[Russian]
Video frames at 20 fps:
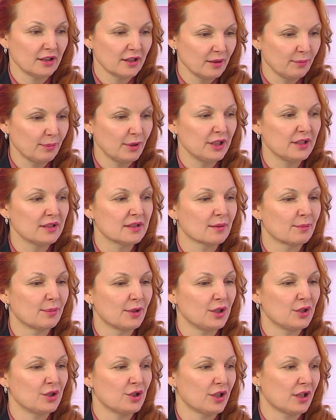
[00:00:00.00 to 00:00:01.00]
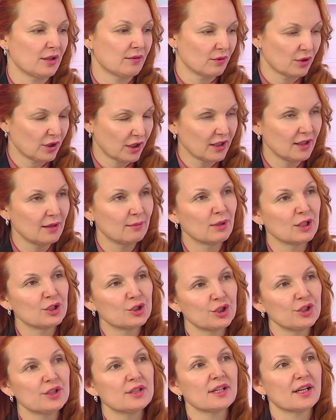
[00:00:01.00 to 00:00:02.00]
Антреприза приезжает, вот такие
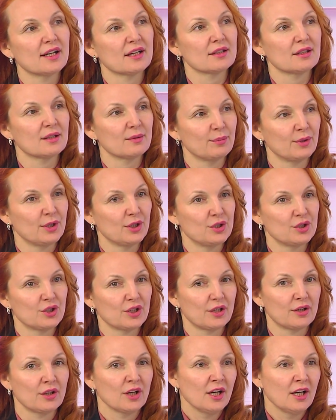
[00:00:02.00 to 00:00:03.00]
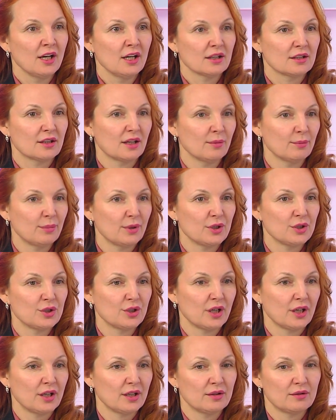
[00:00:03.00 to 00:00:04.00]
большие театры угу. приезжают. К нам
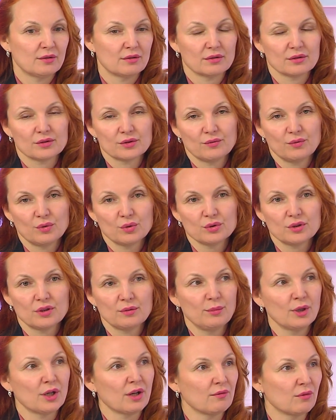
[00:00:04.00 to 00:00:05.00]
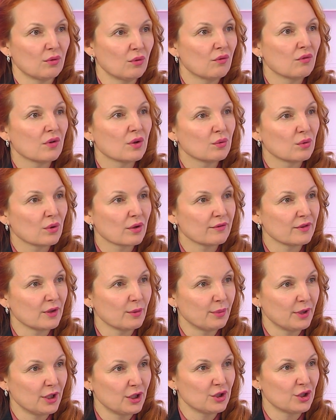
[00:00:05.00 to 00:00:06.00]
приезжают э, звезды мирового
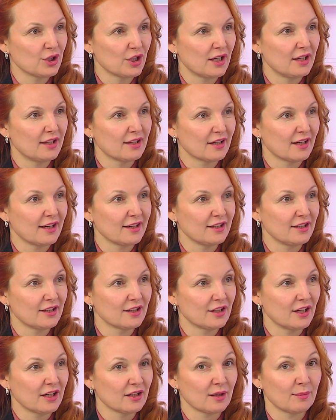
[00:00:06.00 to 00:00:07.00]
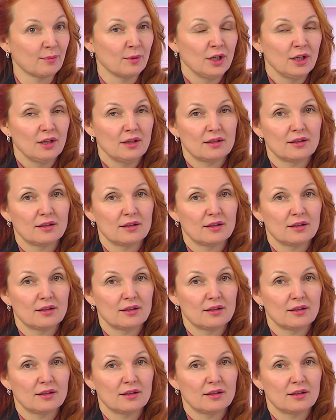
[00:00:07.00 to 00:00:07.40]
уровня, приезжали ранее, да, там.